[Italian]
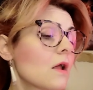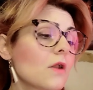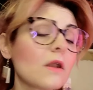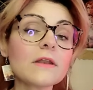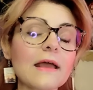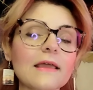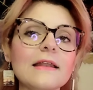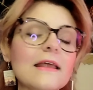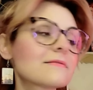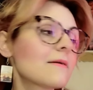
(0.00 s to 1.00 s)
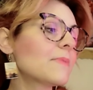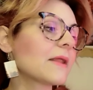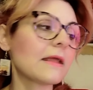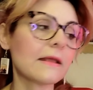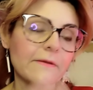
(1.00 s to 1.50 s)
Una nonna che le ha
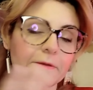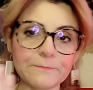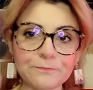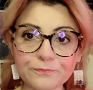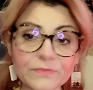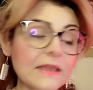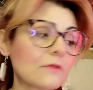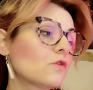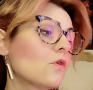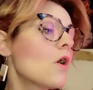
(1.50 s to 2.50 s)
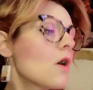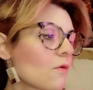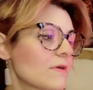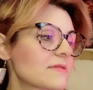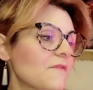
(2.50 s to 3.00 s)
sempre ehm, detto
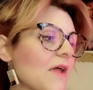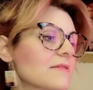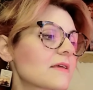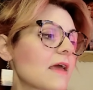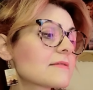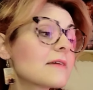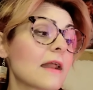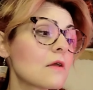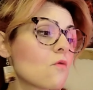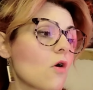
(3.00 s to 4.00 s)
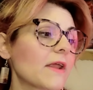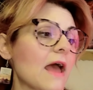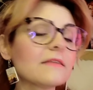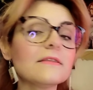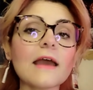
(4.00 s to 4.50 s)
questa frase che è sarà il cuore
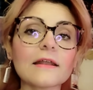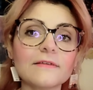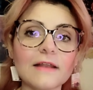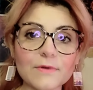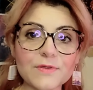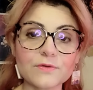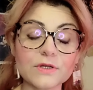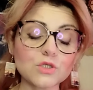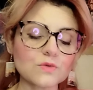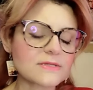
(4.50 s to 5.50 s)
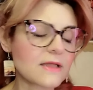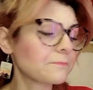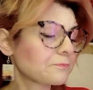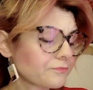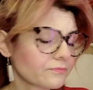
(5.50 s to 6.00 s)
a indicarti la persona
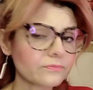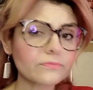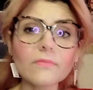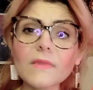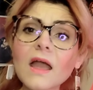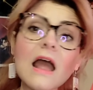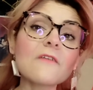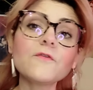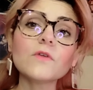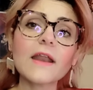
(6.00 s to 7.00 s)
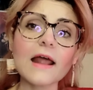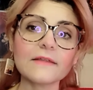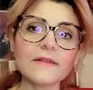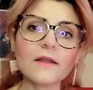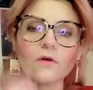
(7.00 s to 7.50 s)
giusta. Al
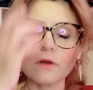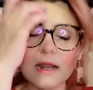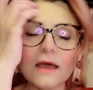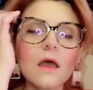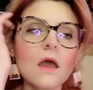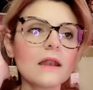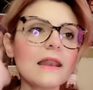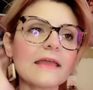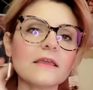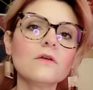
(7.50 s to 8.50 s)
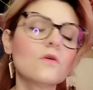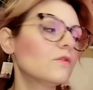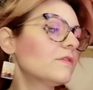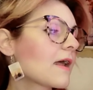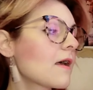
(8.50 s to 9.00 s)
funerale della nonna lei
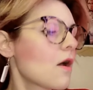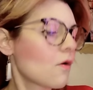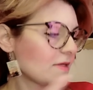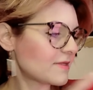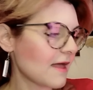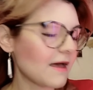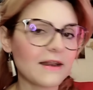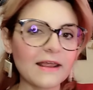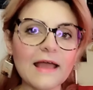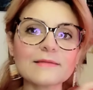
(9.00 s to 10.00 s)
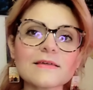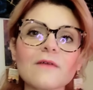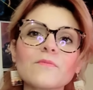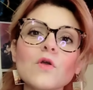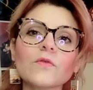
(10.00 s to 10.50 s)
incontra questa
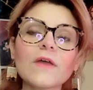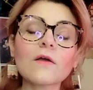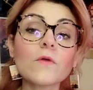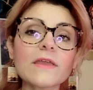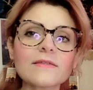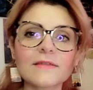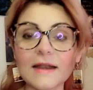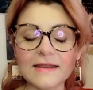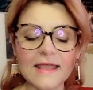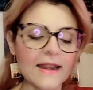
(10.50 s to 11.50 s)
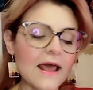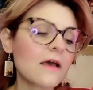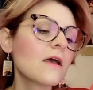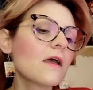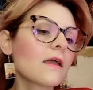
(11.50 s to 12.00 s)
ragazza bionda qui straniera
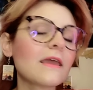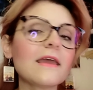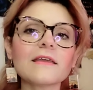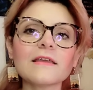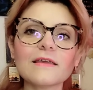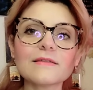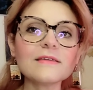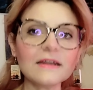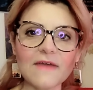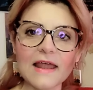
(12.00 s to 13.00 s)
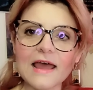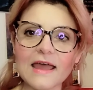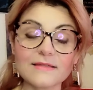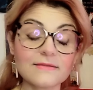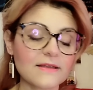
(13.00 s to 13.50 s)
che eh, si rivela
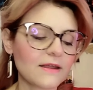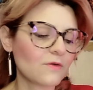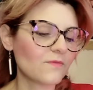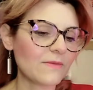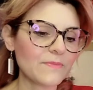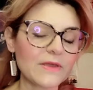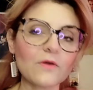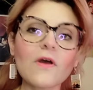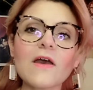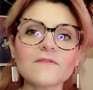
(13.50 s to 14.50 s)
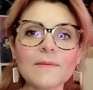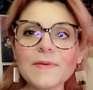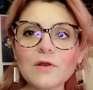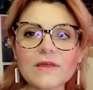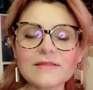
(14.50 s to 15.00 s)
essere un vampiro.
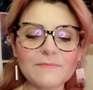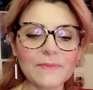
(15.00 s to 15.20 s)
Vampiro che si